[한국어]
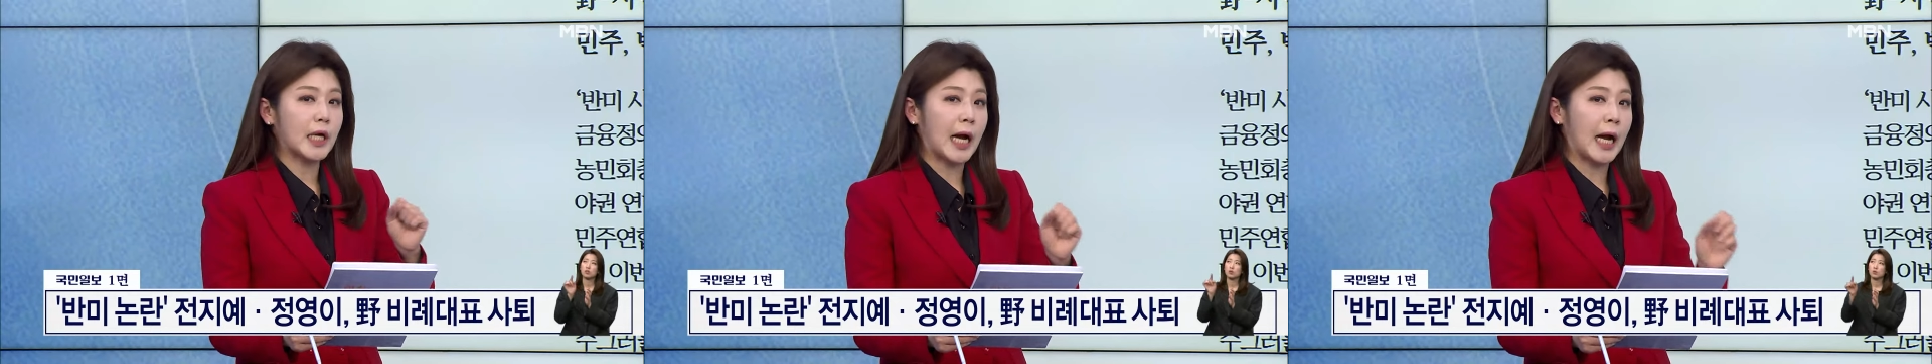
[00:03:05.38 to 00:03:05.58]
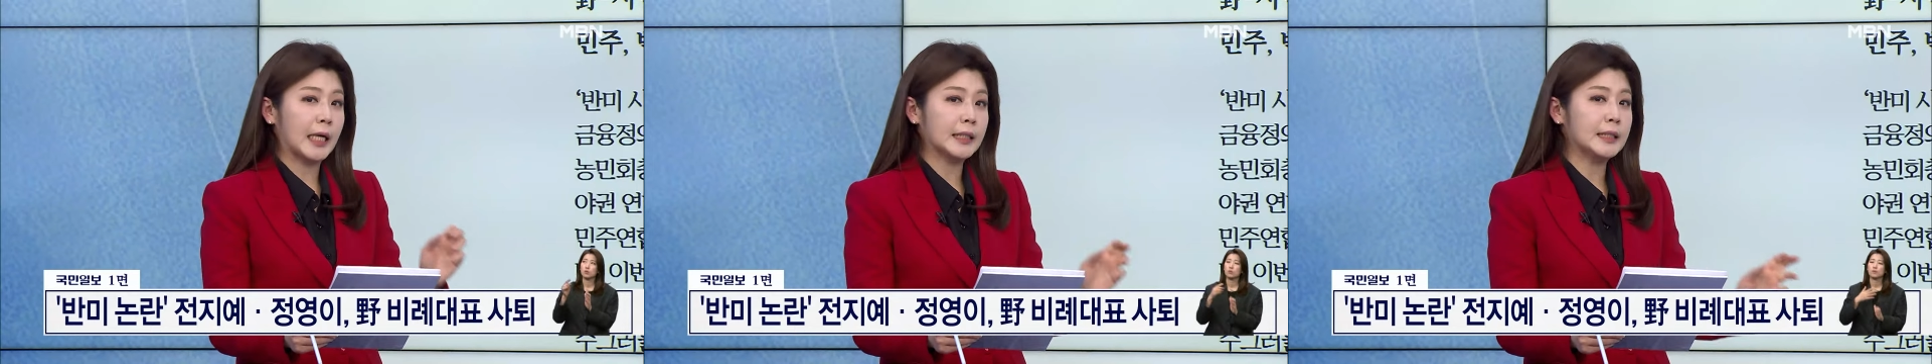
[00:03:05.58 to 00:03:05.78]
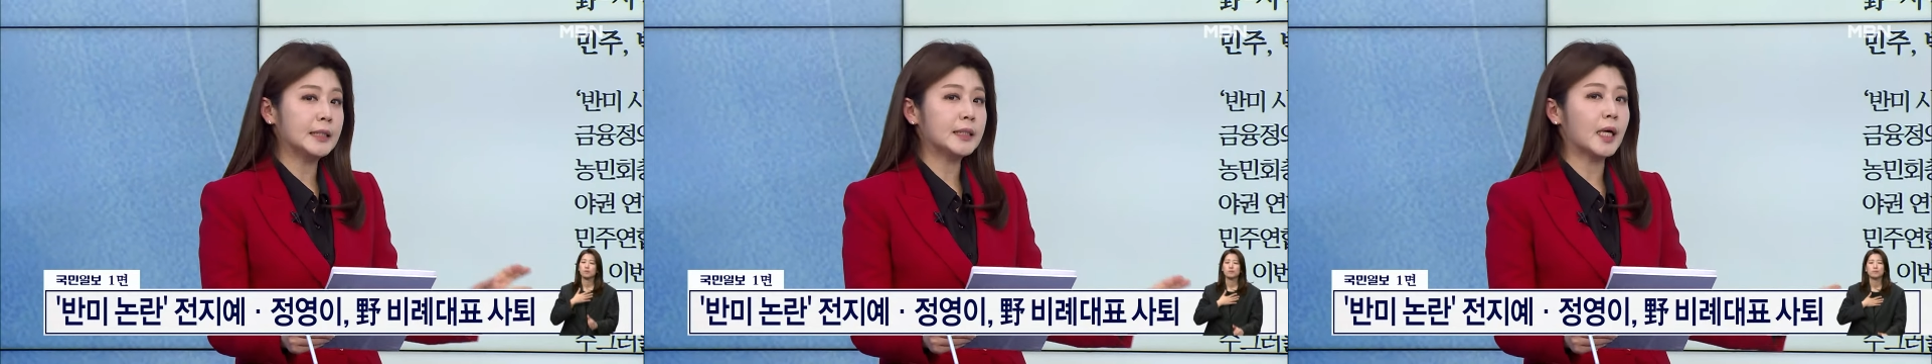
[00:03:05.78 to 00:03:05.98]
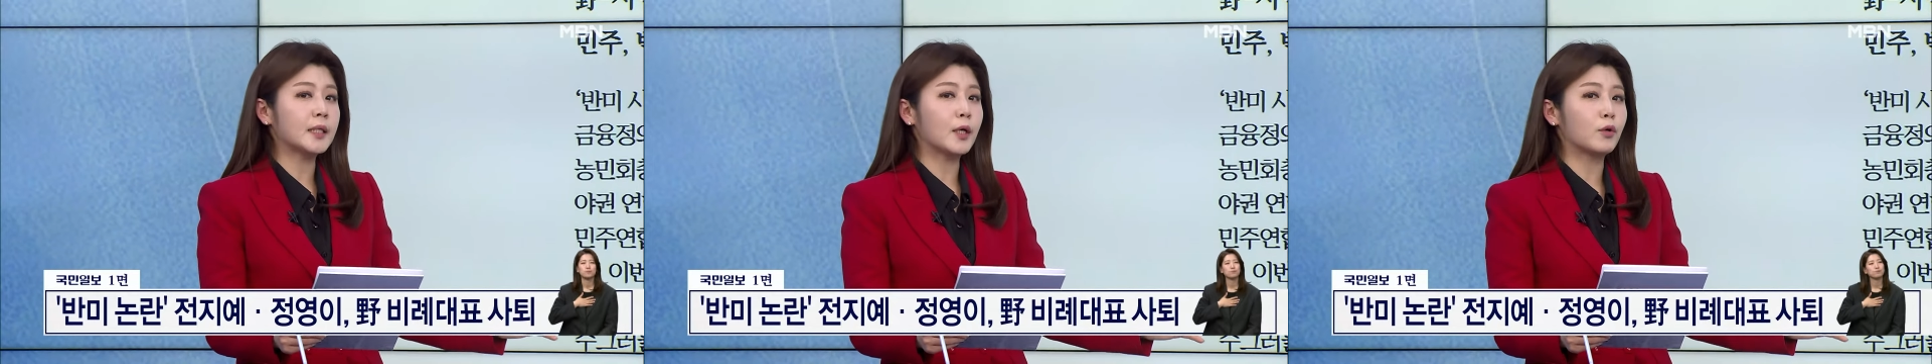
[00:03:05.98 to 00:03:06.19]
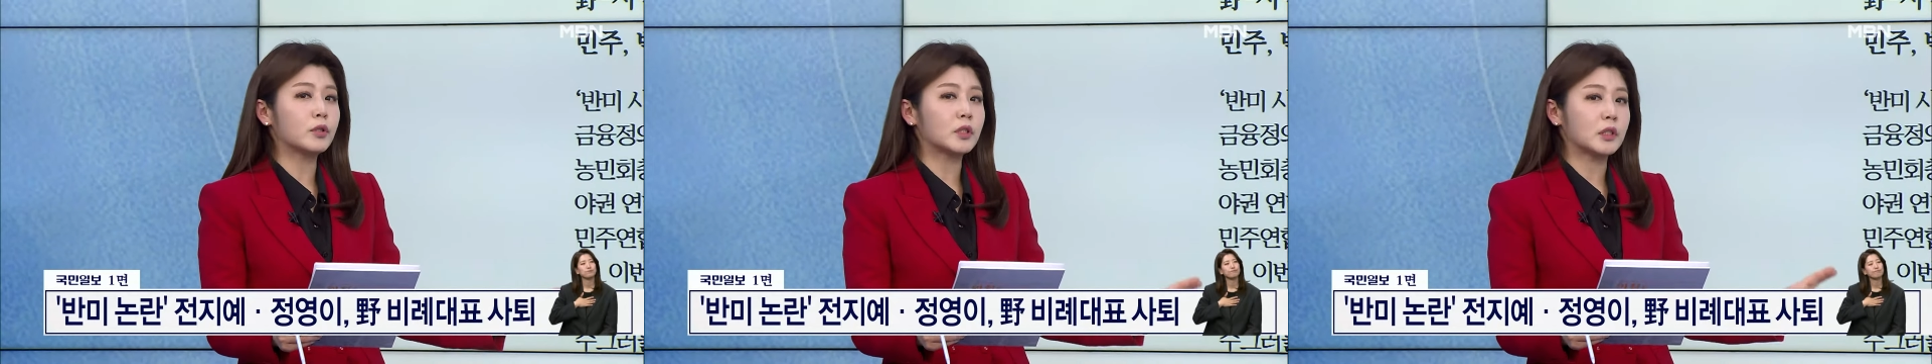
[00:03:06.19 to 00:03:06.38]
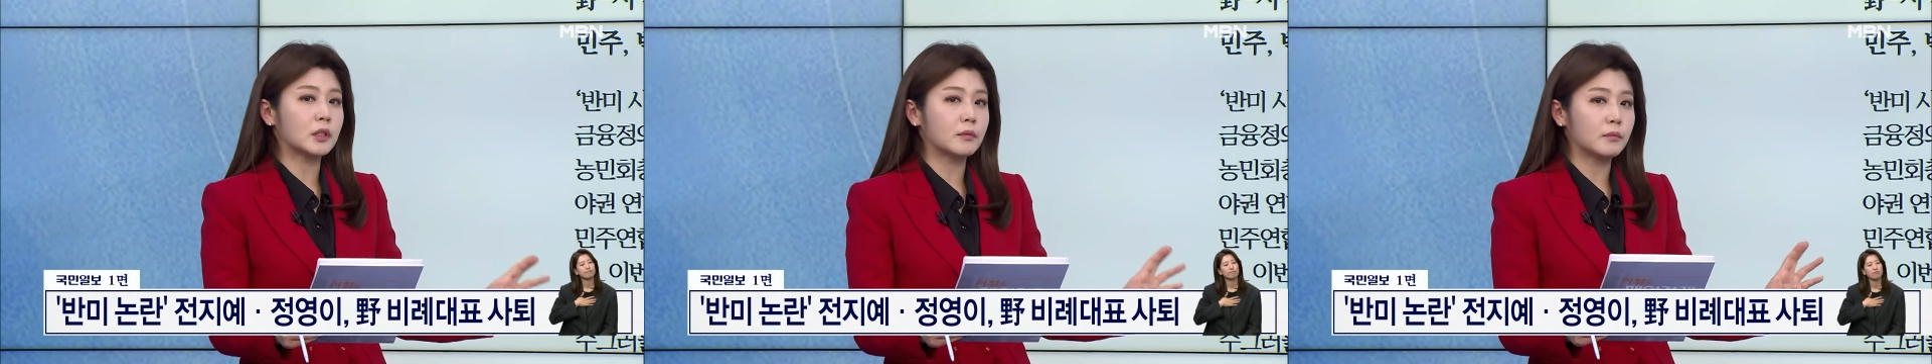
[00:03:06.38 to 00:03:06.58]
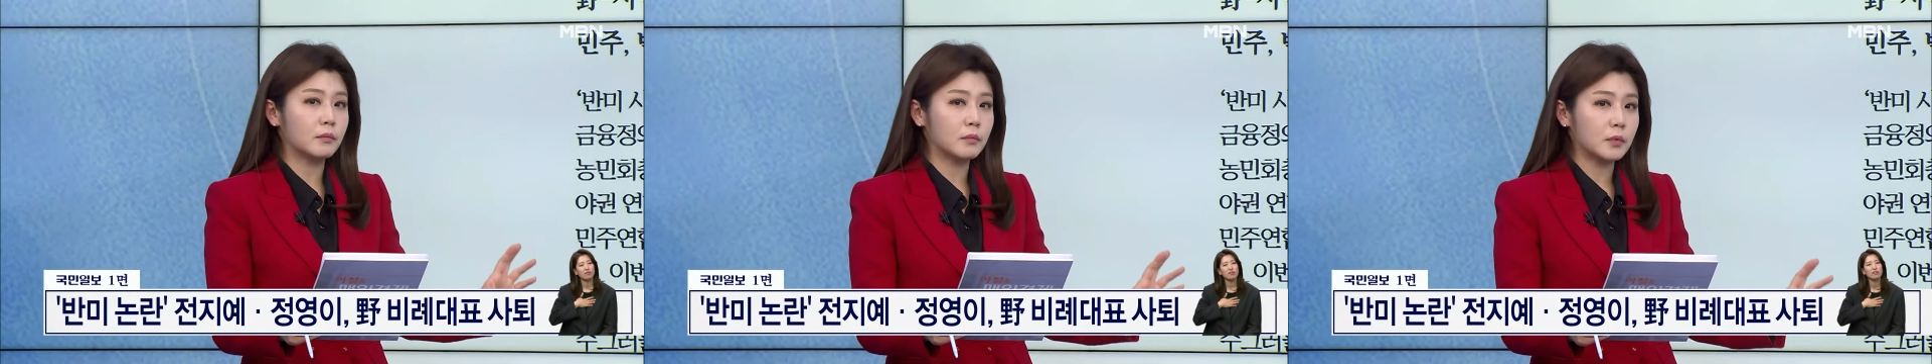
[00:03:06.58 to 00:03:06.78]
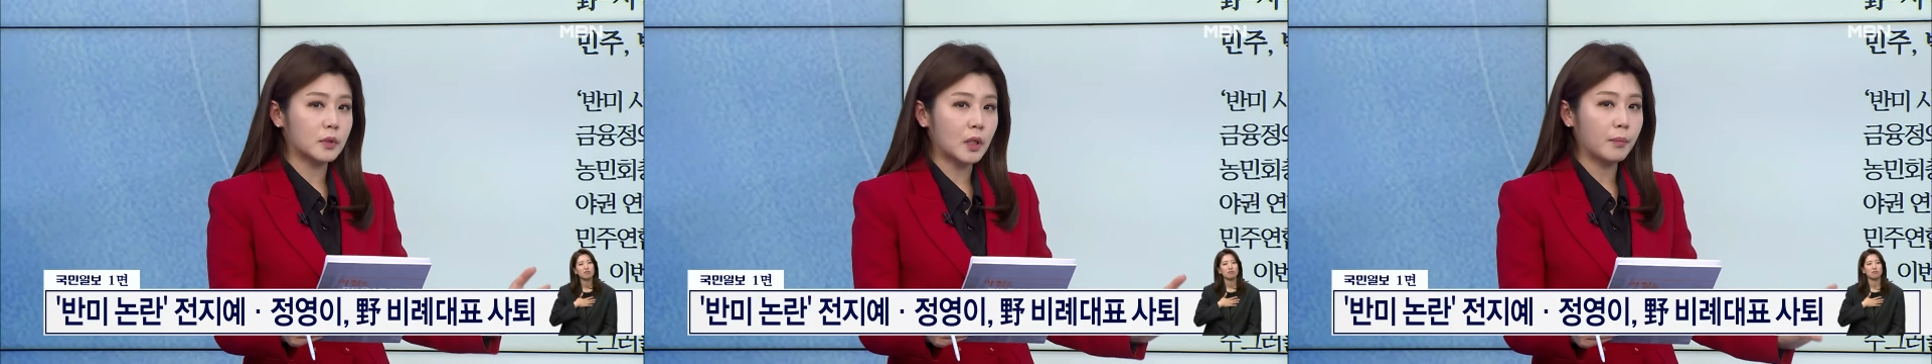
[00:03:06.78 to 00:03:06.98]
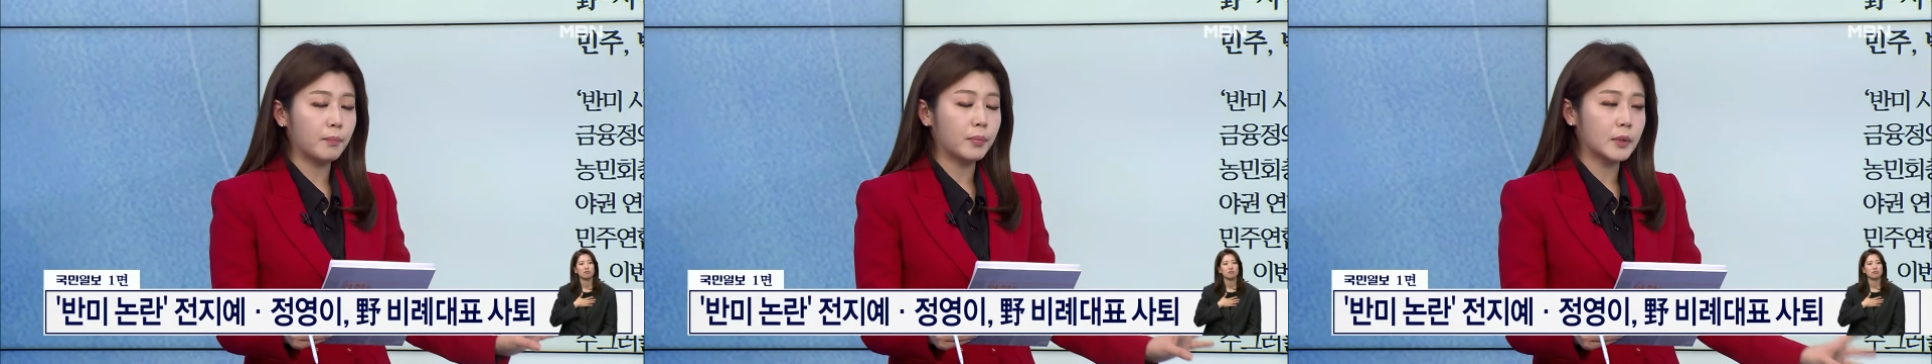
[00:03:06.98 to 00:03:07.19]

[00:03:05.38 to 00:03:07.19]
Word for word: 않은 상태로 지금 사,